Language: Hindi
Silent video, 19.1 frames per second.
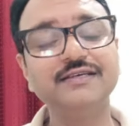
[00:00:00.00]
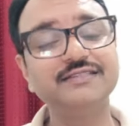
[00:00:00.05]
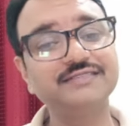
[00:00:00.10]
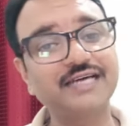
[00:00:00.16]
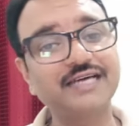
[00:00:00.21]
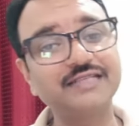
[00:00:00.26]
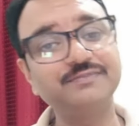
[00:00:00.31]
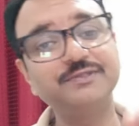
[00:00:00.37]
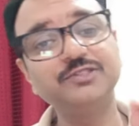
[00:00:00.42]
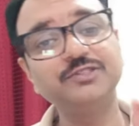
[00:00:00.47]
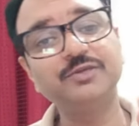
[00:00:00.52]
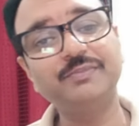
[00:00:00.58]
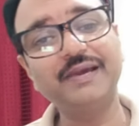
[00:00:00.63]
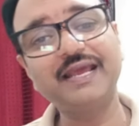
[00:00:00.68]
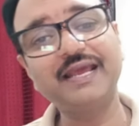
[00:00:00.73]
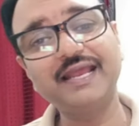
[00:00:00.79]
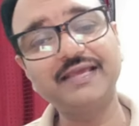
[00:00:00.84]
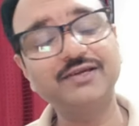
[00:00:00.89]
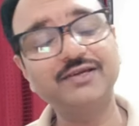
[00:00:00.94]
साथ में जो
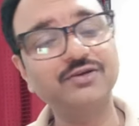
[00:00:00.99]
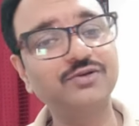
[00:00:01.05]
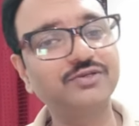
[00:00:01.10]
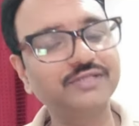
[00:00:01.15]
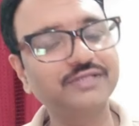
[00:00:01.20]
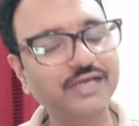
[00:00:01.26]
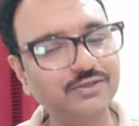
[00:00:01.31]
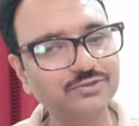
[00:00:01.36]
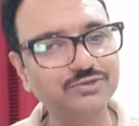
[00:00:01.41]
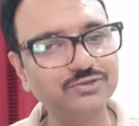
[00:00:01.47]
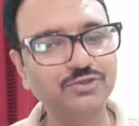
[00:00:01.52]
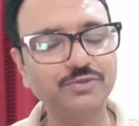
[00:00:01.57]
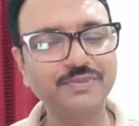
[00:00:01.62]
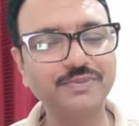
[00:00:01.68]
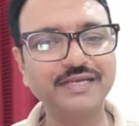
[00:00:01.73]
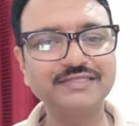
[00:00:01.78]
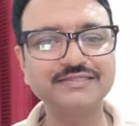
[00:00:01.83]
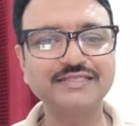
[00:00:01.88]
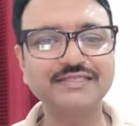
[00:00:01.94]
बेल आइकन होता है उसको
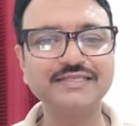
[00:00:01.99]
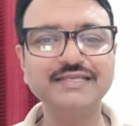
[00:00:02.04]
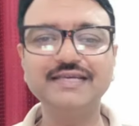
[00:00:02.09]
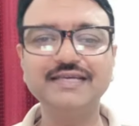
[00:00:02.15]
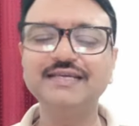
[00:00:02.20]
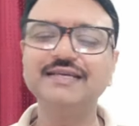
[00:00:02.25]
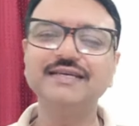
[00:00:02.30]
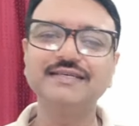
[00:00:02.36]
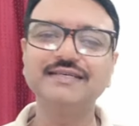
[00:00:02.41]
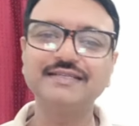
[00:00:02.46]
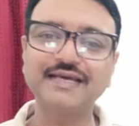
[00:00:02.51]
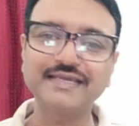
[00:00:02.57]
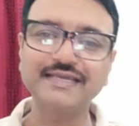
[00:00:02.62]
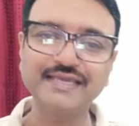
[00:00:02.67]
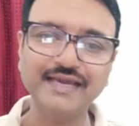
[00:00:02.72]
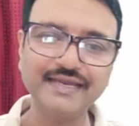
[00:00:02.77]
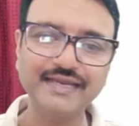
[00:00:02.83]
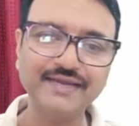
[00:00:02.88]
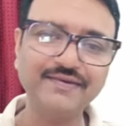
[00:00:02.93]
प्रेस करिए ताकि
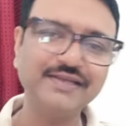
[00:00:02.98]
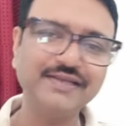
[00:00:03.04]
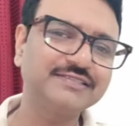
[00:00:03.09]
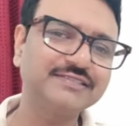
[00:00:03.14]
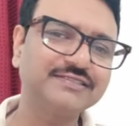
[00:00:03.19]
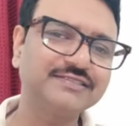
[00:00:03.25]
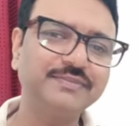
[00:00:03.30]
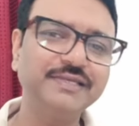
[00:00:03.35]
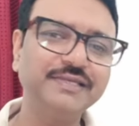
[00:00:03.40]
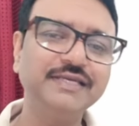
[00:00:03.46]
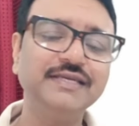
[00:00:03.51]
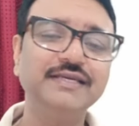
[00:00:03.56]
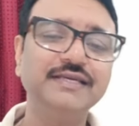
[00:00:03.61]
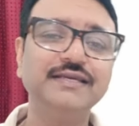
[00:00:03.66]
आने वाले सभी